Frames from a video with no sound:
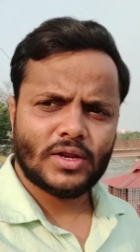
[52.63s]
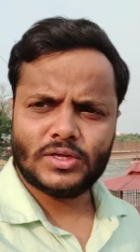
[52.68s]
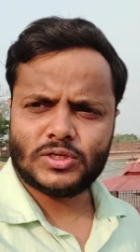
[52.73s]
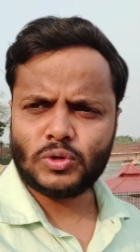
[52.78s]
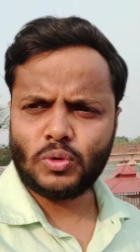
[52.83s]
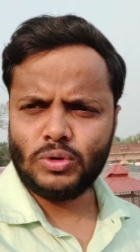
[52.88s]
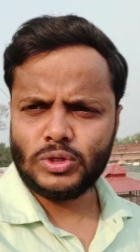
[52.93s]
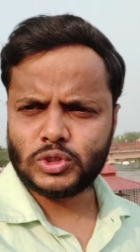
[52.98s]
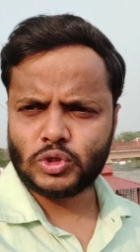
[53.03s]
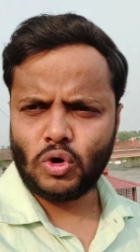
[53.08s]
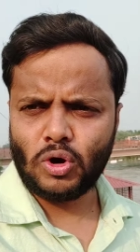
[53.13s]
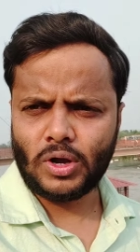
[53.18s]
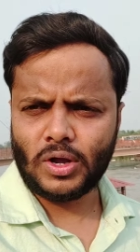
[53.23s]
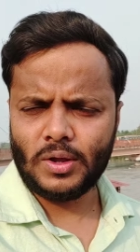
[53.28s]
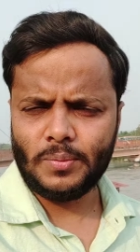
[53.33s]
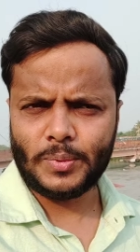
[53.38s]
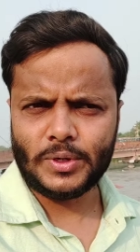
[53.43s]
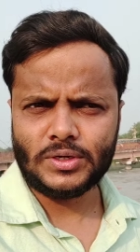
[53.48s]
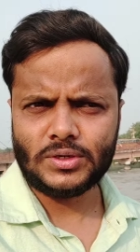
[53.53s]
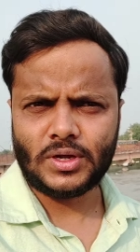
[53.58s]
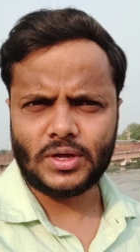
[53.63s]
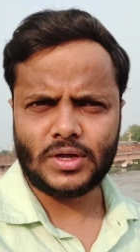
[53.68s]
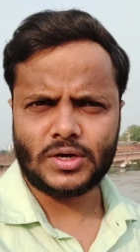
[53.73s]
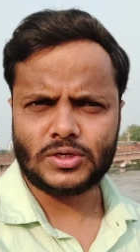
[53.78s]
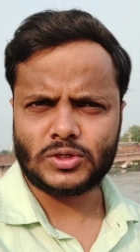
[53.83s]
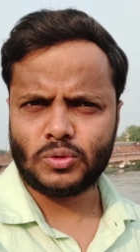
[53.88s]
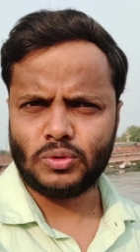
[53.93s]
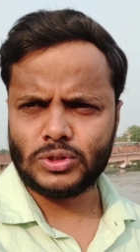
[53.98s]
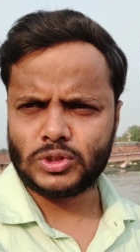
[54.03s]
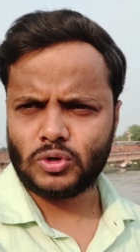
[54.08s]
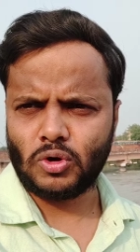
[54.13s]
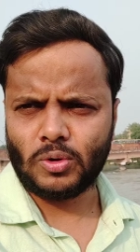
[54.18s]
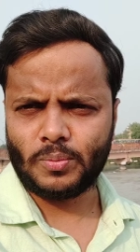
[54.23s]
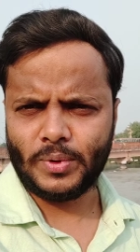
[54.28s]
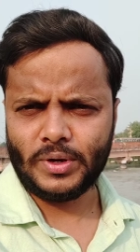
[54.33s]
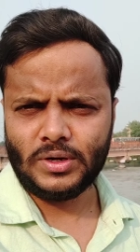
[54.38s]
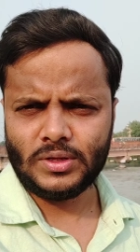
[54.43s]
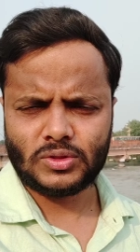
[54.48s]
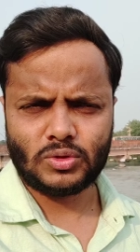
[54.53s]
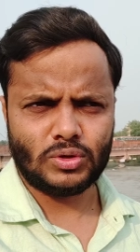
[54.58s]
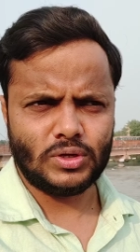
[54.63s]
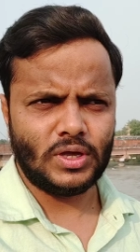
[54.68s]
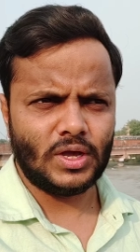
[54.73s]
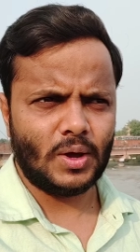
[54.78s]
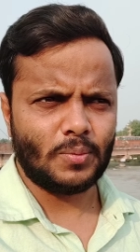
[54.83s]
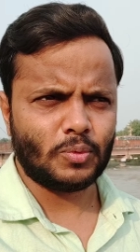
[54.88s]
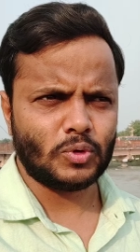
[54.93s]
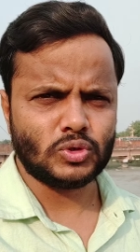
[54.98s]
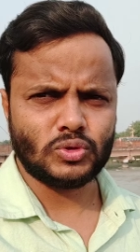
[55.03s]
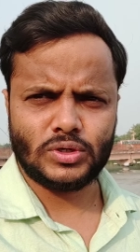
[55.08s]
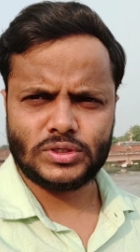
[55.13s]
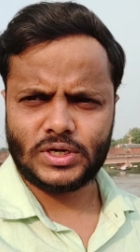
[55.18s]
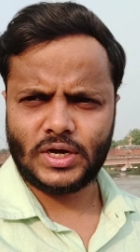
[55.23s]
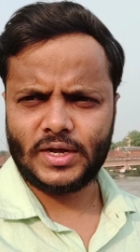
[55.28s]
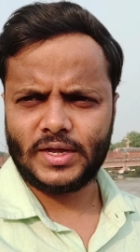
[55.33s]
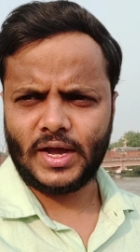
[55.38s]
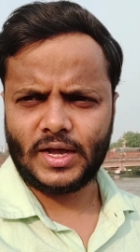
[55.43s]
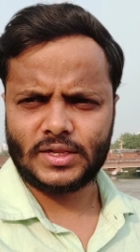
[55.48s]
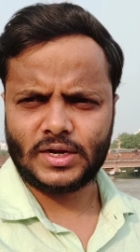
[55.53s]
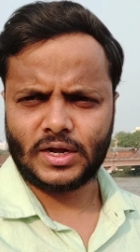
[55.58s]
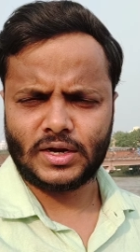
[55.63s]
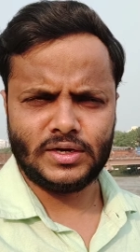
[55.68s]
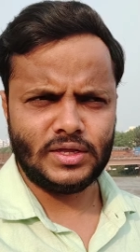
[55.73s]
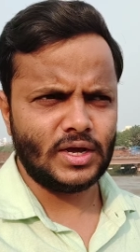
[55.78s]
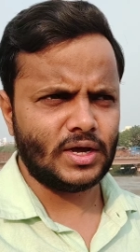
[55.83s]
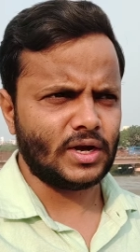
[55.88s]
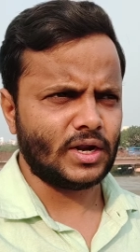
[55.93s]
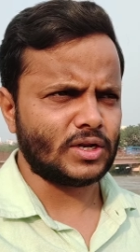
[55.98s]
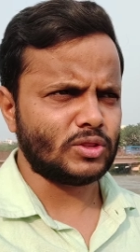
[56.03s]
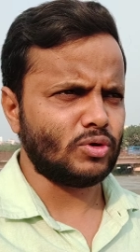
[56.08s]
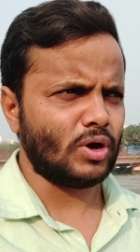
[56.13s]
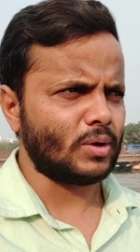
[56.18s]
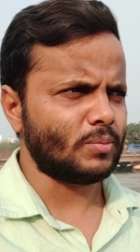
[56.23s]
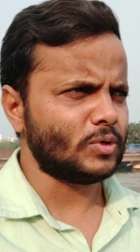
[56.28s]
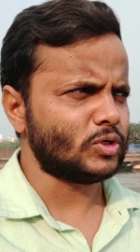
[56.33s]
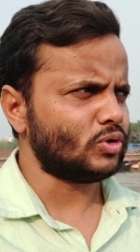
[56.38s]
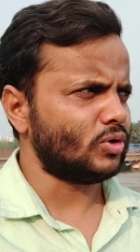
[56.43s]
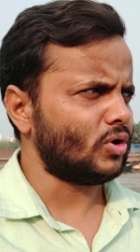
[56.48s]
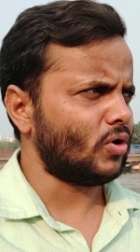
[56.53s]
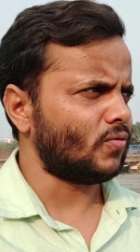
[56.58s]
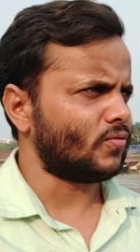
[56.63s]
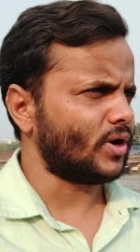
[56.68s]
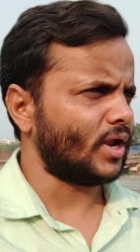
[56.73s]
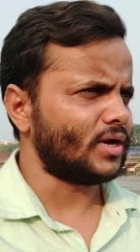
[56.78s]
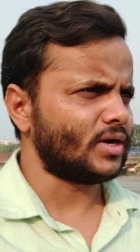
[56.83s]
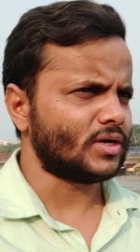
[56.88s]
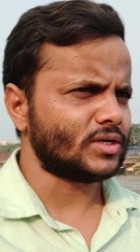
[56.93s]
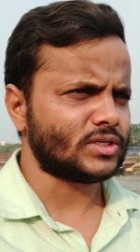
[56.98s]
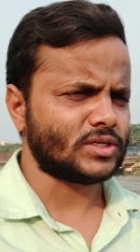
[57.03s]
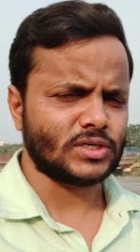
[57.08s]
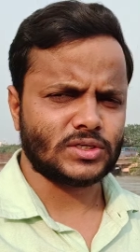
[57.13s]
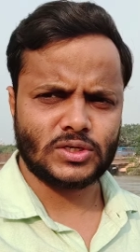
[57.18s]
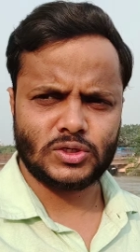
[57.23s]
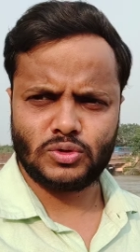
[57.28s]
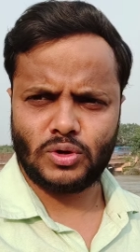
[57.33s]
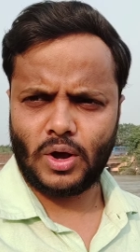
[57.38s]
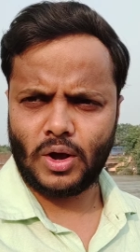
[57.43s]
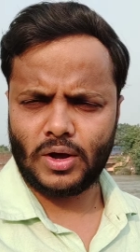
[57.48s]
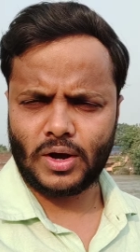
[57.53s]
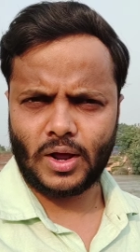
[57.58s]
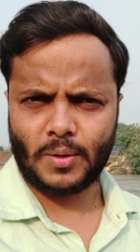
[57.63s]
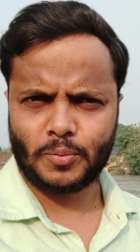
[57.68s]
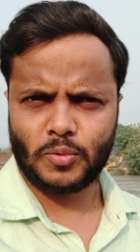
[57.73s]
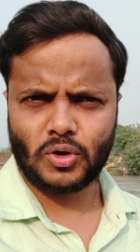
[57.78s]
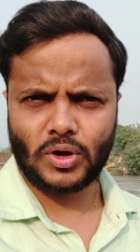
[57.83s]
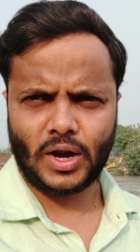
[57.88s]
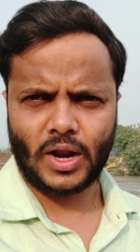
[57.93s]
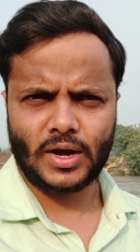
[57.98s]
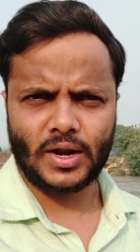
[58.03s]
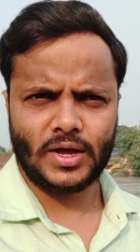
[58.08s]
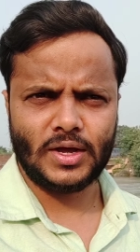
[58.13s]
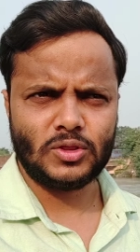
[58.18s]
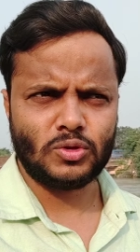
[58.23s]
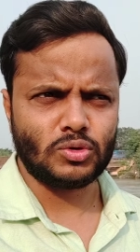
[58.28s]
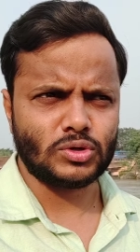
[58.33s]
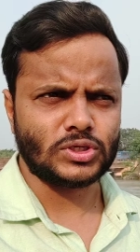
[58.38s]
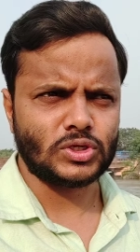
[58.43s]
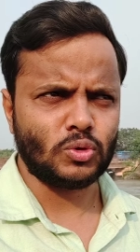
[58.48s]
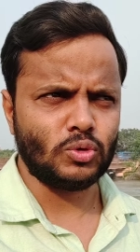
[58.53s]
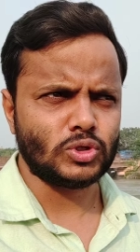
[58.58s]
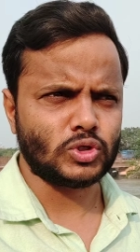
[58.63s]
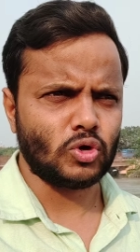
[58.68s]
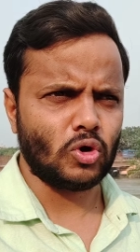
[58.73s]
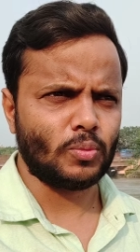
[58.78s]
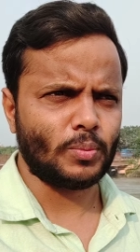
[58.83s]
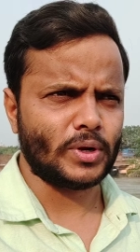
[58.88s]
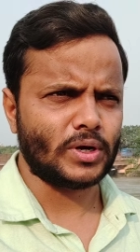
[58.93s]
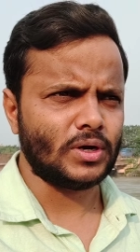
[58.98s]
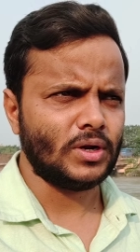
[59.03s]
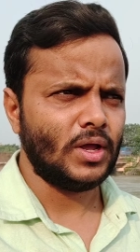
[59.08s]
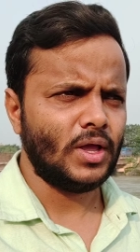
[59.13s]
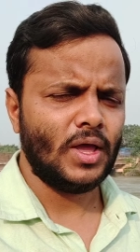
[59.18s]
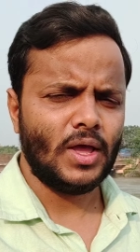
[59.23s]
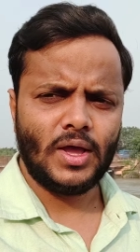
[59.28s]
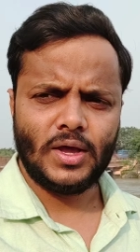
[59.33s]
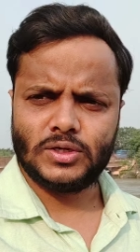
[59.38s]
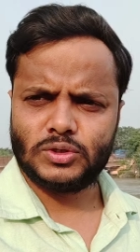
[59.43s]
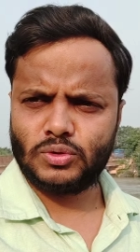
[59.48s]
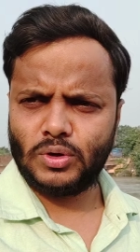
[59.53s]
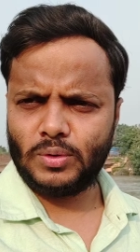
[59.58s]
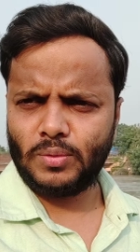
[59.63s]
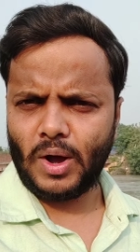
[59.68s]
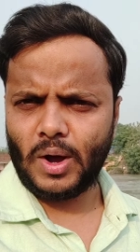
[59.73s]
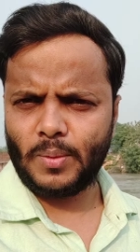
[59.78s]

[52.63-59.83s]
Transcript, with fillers: ऋषिकुल चौक के पर ऋषिकुल चौक पर तो ये आपको जो है जगह याद रखनी है अगर हरिद्वार में जो है ऑफलाइन रजिस्ट्रेशन जो अगर आपको कराना है तो ऋषिकुल चौक पर जो है